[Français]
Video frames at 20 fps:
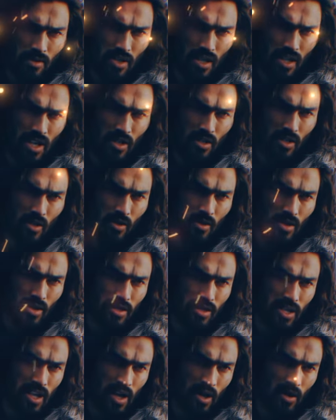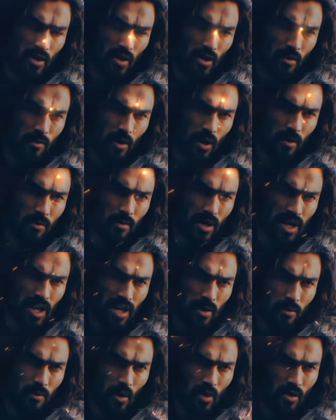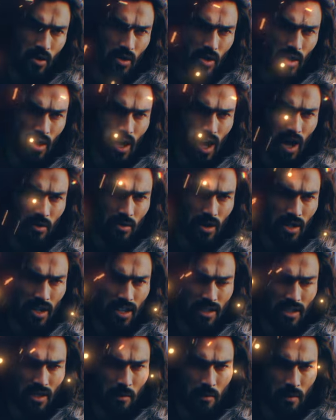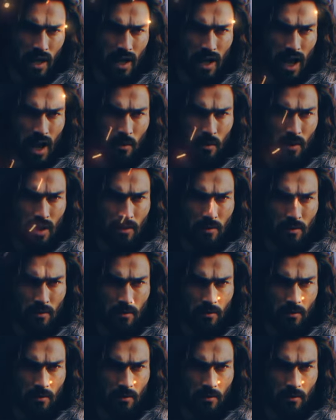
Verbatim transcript: Des nations entières ont tremblé à l'approche de nos cavaliers implacables.